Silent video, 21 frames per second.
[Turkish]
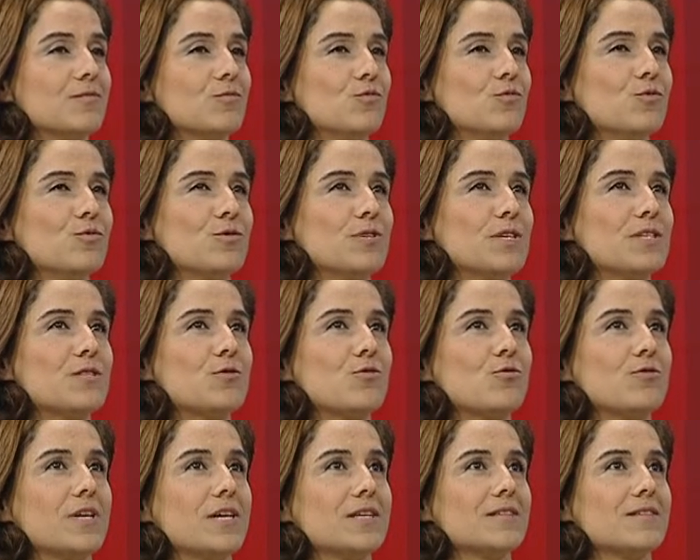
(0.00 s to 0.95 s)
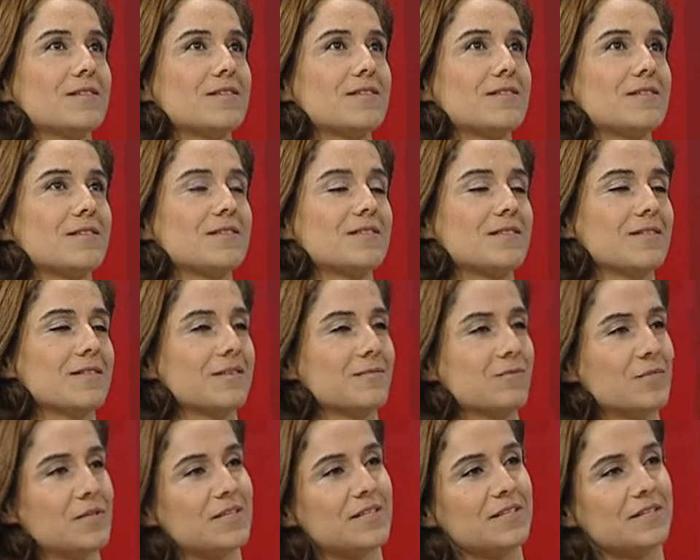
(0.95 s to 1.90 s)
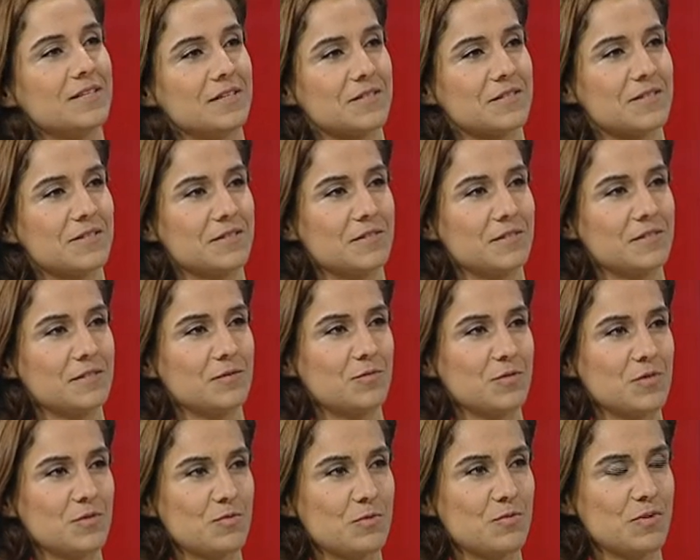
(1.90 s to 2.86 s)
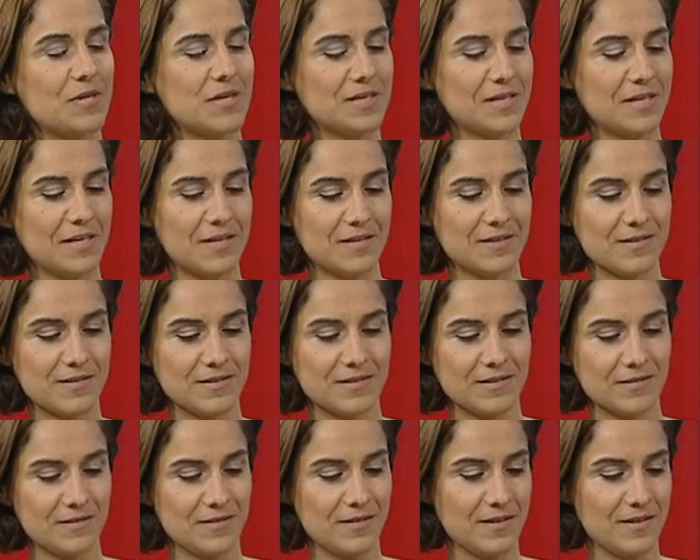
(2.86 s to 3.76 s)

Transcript: bu gezi olayları sırasında birlikte hazırladığımız bir pankarttı.